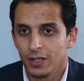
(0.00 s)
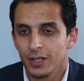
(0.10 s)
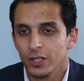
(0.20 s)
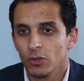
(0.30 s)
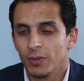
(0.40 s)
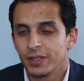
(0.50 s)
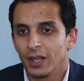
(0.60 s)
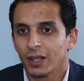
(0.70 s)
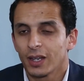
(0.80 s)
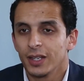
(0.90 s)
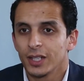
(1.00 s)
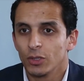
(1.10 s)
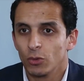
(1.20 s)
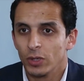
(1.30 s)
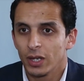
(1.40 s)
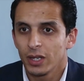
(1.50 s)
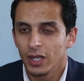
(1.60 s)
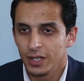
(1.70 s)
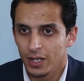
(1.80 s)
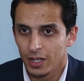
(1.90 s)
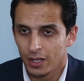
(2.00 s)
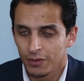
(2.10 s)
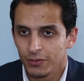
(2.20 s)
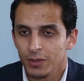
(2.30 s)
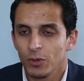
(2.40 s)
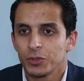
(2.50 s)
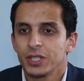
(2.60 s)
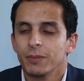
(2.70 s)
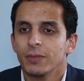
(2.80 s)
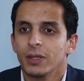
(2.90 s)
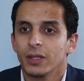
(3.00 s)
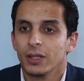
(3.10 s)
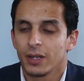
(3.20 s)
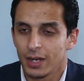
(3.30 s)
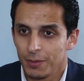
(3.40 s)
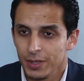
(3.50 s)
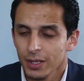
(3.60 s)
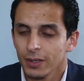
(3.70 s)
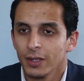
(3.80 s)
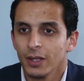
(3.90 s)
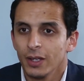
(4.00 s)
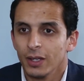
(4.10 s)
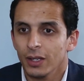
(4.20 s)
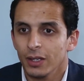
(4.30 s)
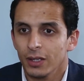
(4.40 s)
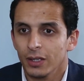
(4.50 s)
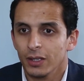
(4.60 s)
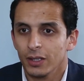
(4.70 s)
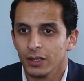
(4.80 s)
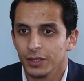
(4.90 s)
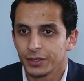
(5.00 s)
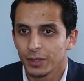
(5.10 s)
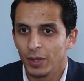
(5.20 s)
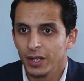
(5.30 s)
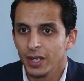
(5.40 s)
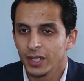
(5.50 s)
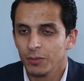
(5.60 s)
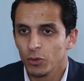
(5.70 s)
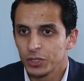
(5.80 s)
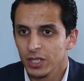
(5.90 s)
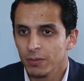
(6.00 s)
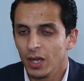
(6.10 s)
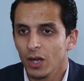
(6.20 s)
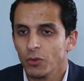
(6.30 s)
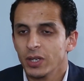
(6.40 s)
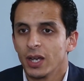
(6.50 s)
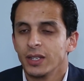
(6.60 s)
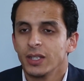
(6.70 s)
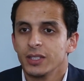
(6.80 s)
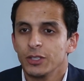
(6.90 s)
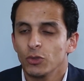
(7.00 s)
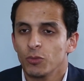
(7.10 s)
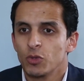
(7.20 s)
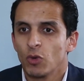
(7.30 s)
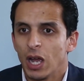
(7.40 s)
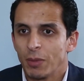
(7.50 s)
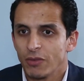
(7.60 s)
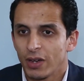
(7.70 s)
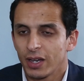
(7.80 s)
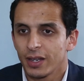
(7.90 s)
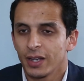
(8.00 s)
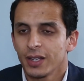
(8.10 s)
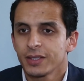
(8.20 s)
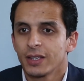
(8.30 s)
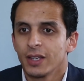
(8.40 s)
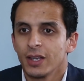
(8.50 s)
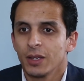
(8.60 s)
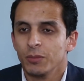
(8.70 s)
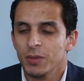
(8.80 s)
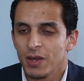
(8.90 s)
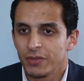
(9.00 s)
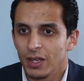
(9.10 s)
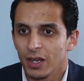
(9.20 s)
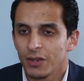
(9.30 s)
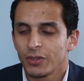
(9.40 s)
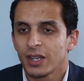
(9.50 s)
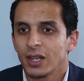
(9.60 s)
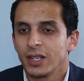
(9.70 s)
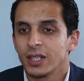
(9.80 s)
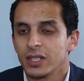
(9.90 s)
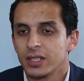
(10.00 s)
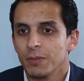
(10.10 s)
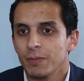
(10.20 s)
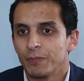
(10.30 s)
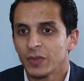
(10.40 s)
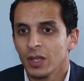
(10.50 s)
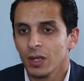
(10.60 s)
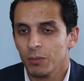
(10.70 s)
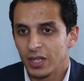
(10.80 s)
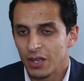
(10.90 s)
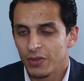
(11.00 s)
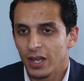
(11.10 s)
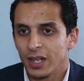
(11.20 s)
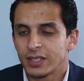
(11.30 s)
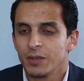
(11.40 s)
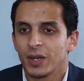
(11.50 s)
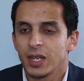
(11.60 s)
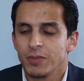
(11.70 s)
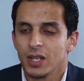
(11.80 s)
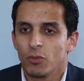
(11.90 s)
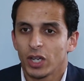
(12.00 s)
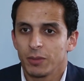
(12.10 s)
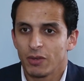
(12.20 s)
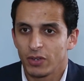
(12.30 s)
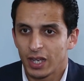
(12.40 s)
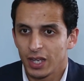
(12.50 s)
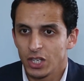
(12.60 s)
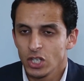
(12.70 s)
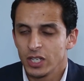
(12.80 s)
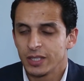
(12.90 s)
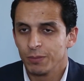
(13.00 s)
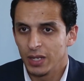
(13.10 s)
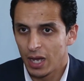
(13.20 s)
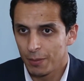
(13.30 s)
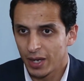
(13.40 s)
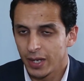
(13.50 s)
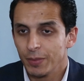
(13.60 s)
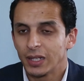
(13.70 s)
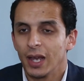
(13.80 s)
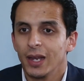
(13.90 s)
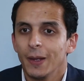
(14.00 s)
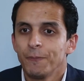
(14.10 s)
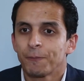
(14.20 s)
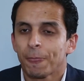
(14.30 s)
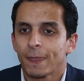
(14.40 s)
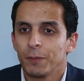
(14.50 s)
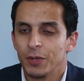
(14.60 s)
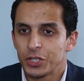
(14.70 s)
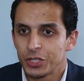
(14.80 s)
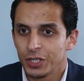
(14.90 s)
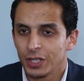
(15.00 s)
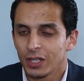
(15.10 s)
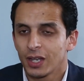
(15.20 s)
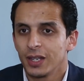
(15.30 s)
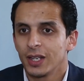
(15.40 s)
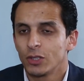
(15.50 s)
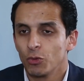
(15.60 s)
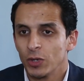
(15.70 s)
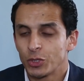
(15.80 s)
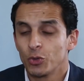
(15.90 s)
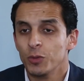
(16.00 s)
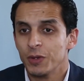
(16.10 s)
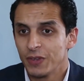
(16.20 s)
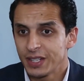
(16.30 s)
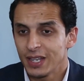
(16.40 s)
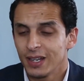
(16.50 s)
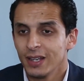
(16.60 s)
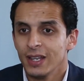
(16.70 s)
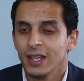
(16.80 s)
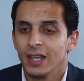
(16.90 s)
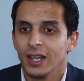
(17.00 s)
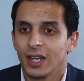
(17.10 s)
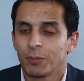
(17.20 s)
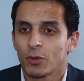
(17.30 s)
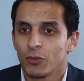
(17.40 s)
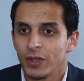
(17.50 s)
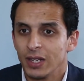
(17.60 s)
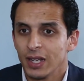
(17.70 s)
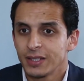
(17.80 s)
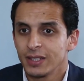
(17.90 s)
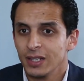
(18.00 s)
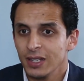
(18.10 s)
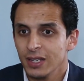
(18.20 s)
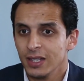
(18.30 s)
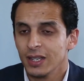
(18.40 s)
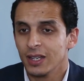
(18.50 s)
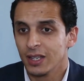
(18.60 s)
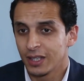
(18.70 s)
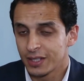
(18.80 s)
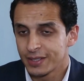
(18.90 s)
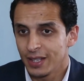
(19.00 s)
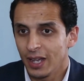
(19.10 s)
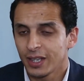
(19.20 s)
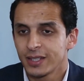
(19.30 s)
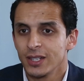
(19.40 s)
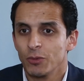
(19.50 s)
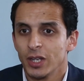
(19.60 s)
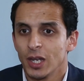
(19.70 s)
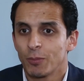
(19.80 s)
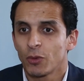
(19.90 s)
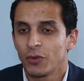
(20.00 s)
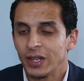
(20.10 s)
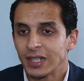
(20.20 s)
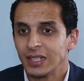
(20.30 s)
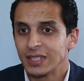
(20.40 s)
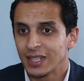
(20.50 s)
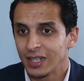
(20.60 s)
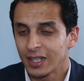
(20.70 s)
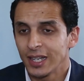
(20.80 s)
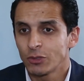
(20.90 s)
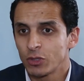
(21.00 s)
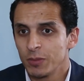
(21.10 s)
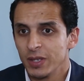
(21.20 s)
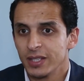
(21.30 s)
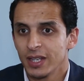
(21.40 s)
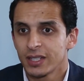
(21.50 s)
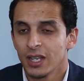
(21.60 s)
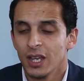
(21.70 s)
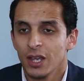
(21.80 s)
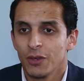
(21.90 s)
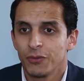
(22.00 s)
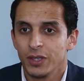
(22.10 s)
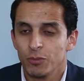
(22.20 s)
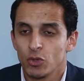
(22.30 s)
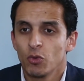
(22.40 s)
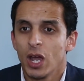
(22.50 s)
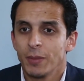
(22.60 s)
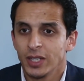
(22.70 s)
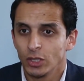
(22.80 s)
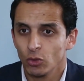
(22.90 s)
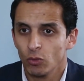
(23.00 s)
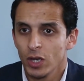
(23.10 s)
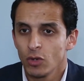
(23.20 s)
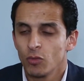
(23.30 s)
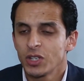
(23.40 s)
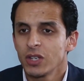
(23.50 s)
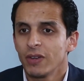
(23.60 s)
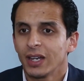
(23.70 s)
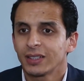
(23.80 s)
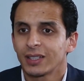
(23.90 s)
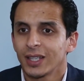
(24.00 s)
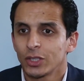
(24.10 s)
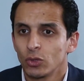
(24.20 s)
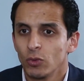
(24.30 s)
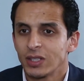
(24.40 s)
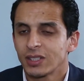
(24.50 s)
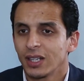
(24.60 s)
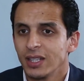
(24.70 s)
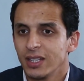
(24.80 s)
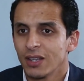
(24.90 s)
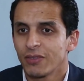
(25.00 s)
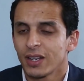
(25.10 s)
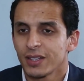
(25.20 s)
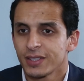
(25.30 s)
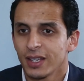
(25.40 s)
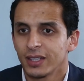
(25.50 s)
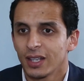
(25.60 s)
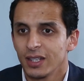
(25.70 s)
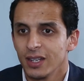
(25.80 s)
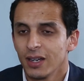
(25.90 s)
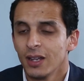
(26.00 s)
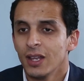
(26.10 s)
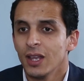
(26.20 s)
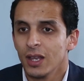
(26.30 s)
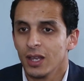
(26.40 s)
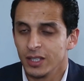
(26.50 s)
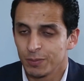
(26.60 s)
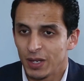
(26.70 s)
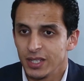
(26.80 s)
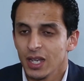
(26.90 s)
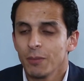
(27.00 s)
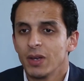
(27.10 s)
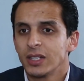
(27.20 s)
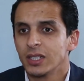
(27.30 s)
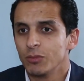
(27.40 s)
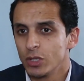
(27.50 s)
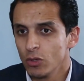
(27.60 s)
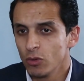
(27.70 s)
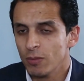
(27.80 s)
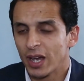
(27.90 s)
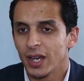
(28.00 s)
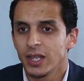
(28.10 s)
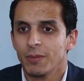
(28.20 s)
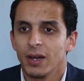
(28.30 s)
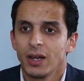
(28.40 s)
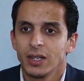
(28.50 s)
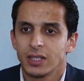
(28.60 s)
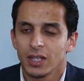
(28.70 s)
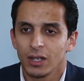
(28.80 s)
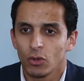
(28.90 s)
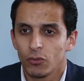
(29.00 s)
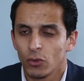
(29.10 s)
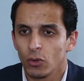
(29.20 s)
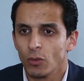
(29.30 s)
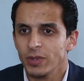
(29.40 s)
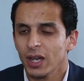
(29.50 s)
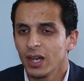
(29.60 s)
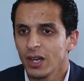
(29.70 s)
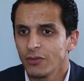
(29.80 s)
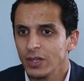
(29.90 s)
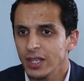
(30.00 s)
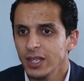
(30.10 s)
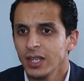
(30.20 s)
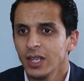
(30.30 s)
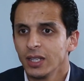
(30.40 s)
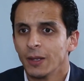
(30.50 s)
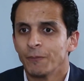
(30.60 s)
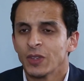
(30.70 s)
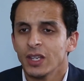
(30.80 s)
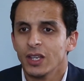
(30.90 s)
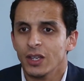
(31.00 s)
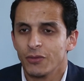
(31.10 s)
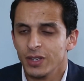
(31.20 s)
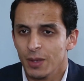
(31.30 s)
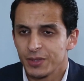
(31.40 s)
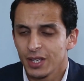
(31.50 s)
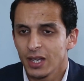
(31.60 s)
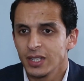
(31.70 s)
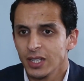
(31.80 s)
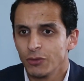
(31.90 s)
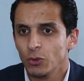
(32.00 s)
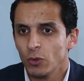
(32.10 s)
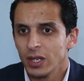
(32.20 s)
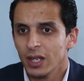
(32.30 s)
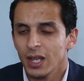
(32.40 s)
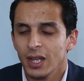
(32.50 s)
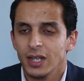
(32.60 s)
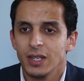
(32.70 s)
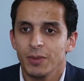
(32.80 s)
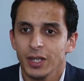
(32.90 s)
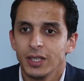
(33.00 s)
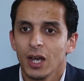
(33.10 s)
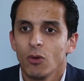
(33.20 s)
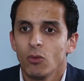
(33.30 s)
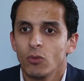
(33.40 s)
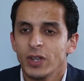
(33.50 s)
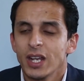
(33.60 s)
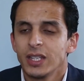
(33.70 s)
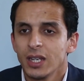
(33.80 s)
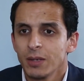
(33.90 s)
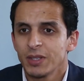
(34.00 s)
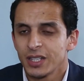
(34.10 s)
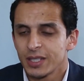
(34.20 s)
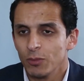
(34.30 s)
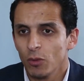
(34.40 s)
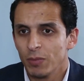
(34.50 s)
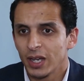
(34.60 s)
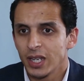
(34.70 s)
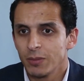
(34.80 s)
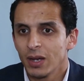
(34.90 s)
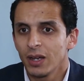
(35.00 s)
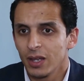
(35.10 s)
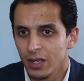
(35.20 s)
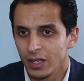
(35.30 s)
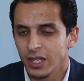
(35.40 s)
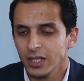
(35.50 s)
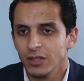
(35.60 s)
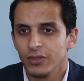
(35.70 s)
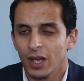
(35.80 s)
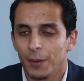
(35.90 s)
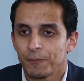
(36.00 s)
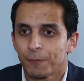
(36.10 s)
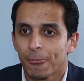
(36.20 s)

الذي يبث على القناة الأولى احنا في الموسم الرابع آه، طبعا هذا الموسم حاولنا أن نزيدوا مجموعة من الفقرات بما فيها فقرة اللي كتهتم بالكفاءات المغربية المقيمة في الخارج اللي سميناها مغاربة العالم باش القناة الأولى تكون منفتحة على البروفيلات اللي آه، كتستحق التنويه البروفيلات اللي تألقات والتمييزات في مجموعة من الدول وماشي فقط غير الدول التقليدية فرنسا إيطاليا اسبانيا بل تمشيو للمغاربه اللي تالقوا في كولومبيا في الهند آه، في النمسا يعني في دول اللي بعيده ونادرا ما تنسمعوا بمغاربه آه، كاينين فيها